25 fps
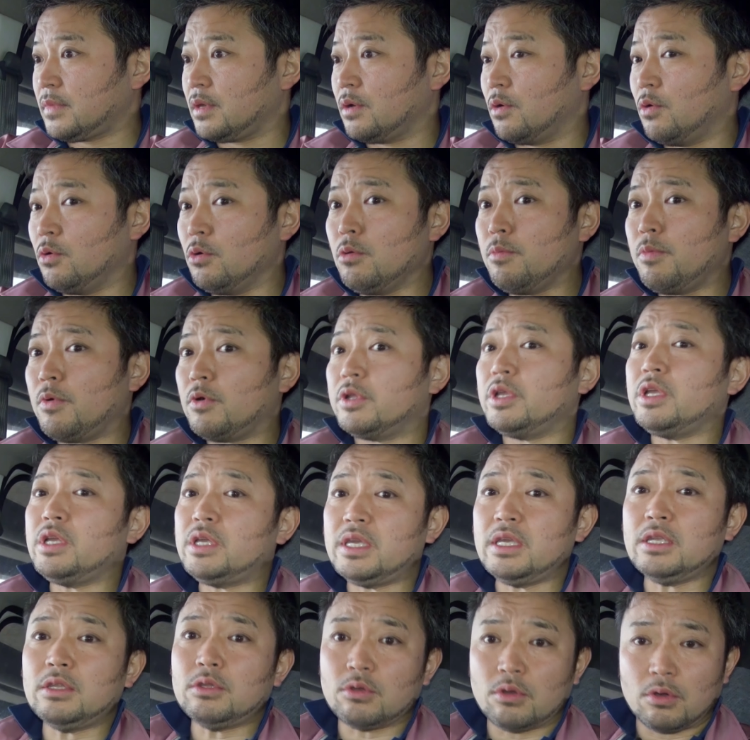この
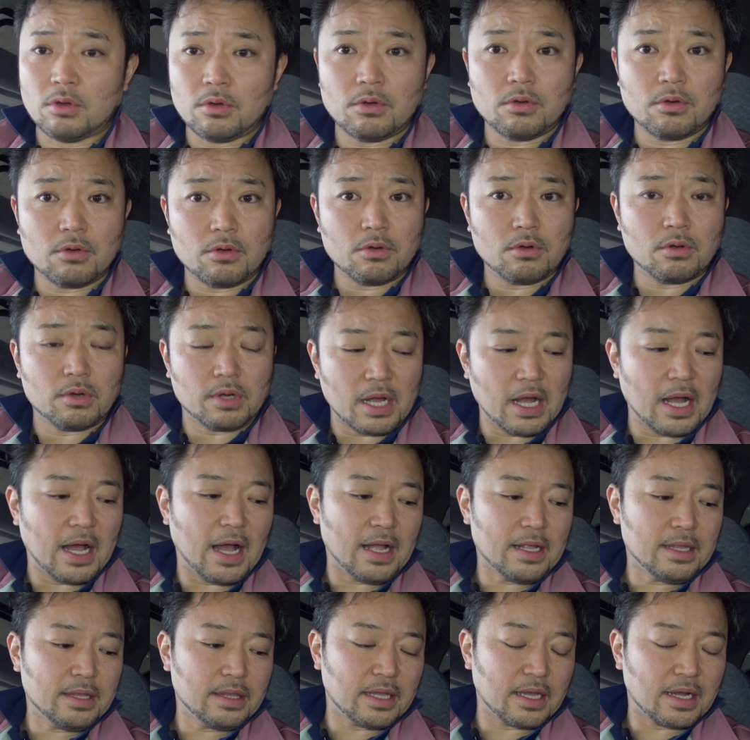ボディキットが
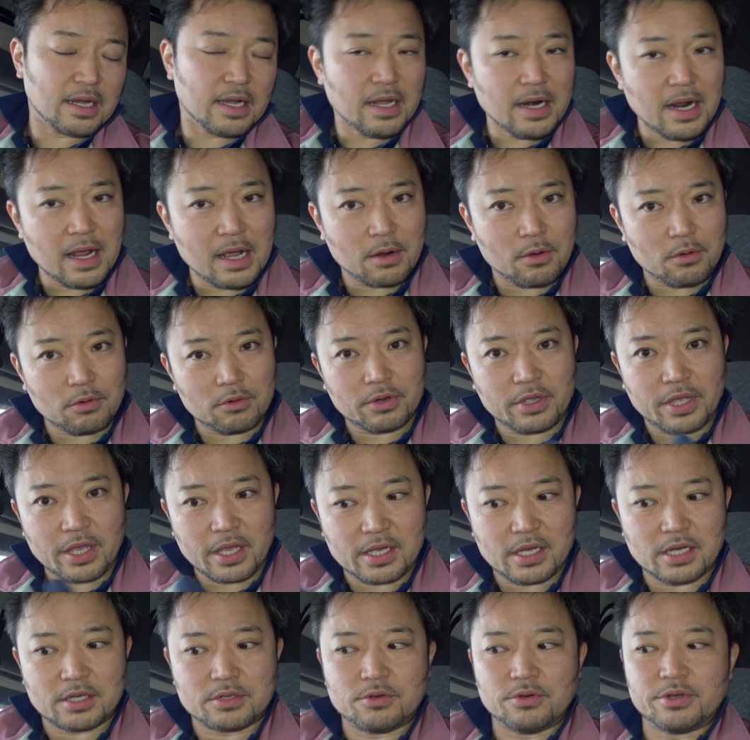あったからこの計
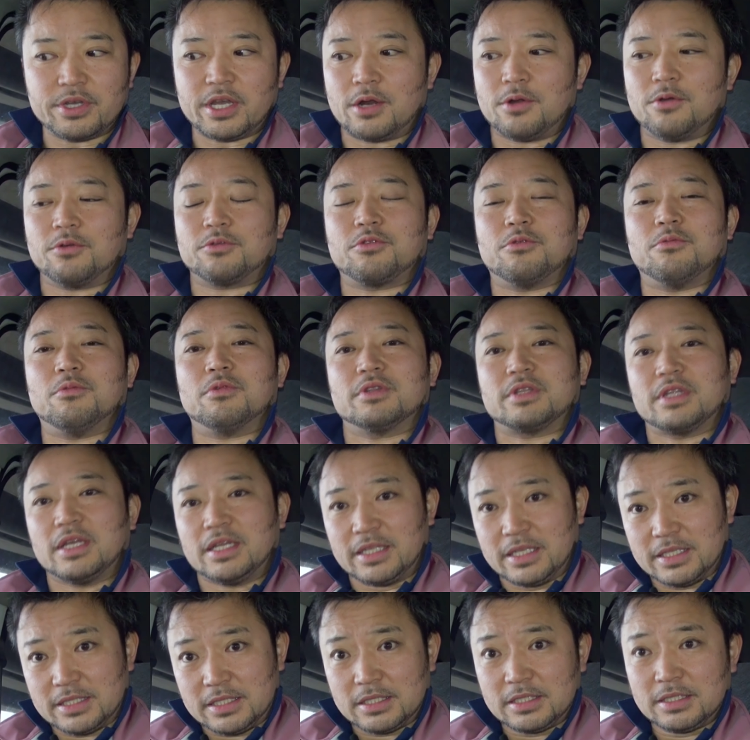画をやろうと思った
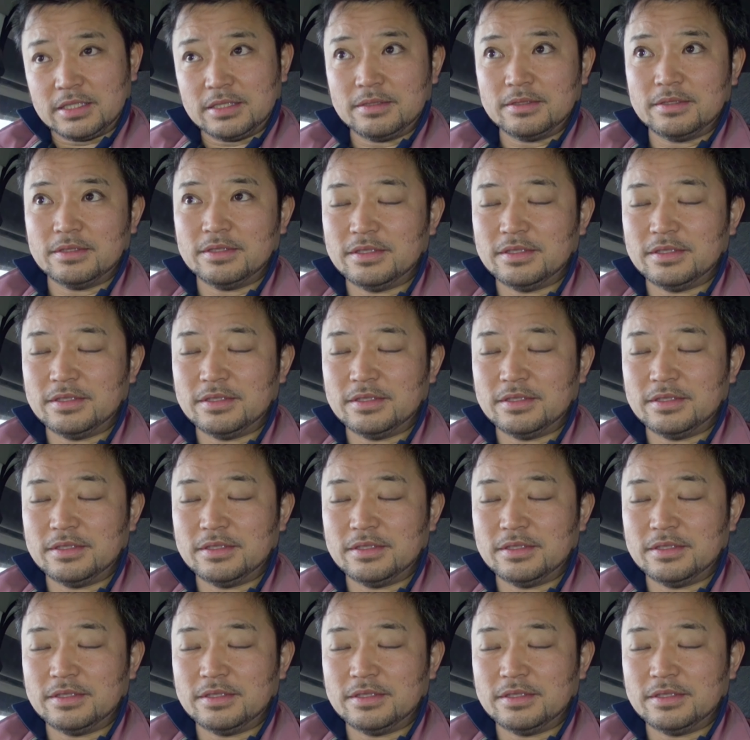んです。